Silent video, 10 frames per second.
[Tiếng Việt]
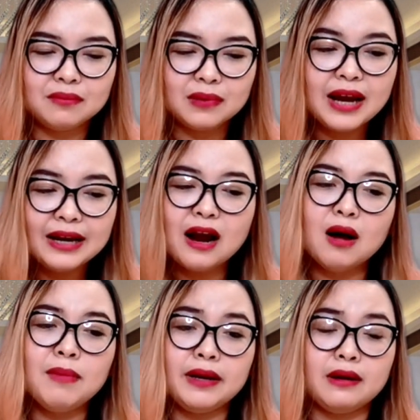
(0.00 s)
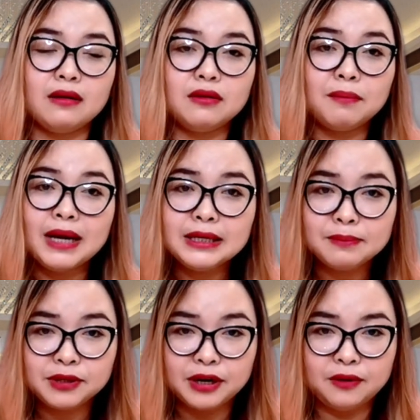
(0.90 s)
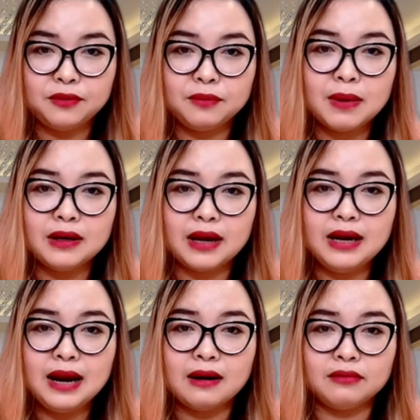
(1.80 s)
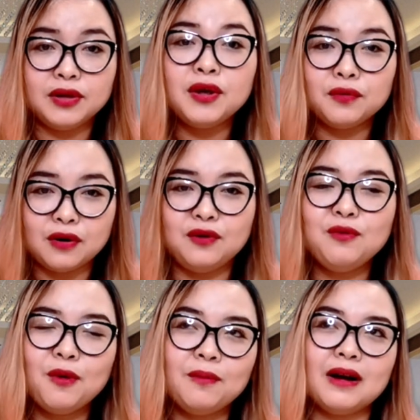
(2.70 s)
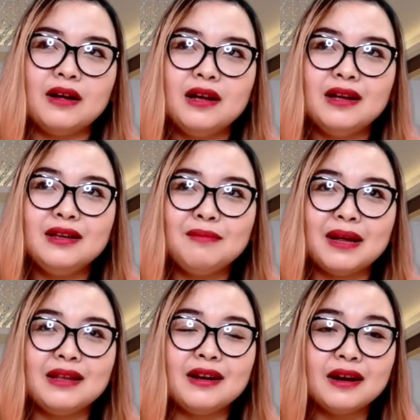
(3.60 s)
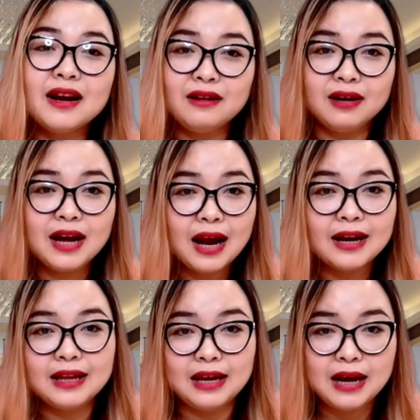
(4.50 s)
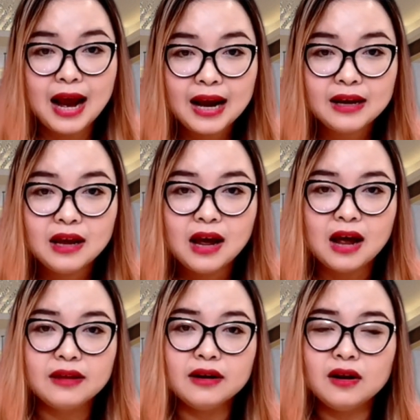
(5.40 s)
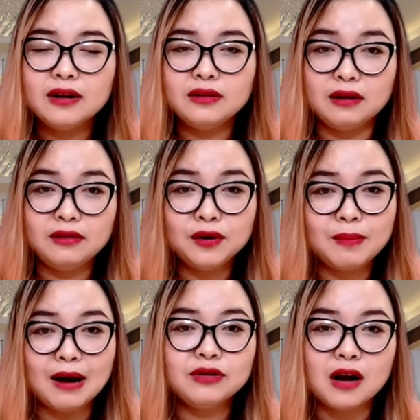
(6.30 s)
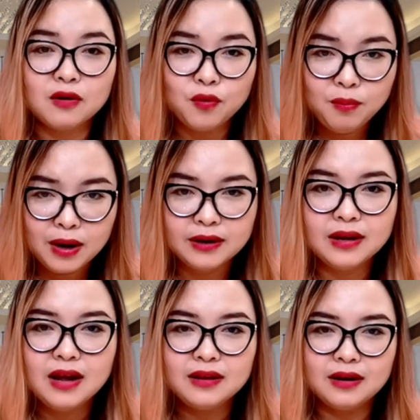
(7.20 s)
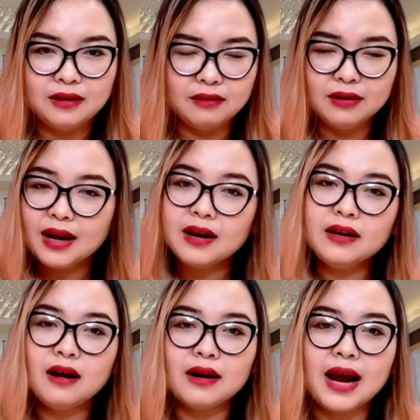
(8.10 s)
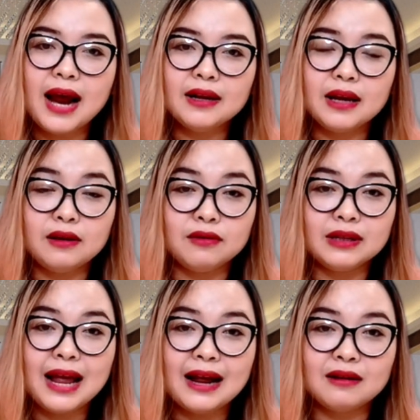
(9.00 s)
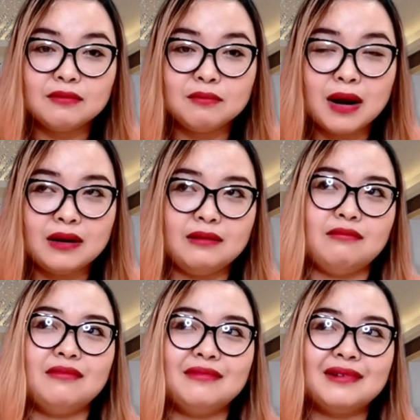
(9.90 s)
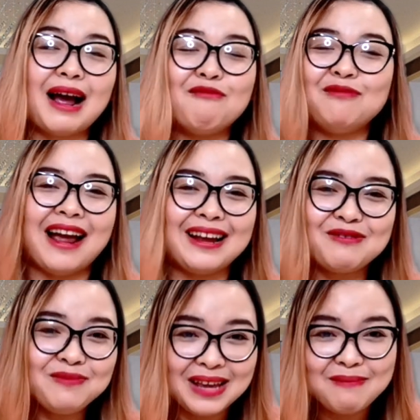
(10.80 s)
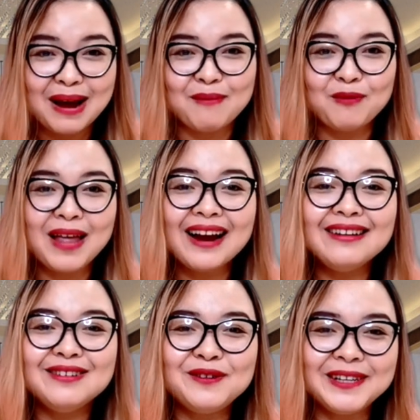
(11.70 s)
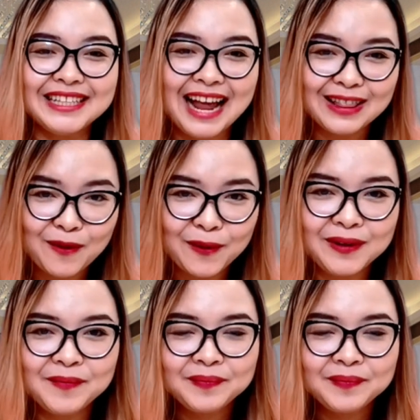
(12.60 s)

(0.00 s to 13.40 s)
khi đó mình nhận được mấy trăm triệu mình nghĩ là nhiều rồi đúng không ạ nhưng mà nhìn lên những các anh chị khác à, nhìn lên những người bảo trợ của mình nhìn những các leader khác thì người ta mình cộng lại cũng chỉ bằng một tháng lương của người ta thôi